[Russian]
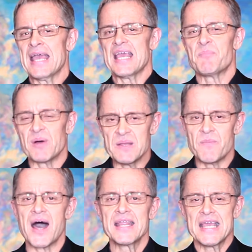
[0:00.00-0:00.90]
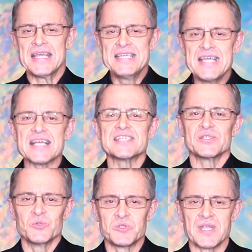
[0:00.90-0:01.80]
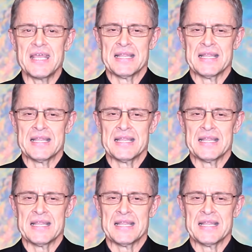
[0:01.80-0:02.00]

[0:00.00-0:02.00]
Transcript: и понимание есть внутри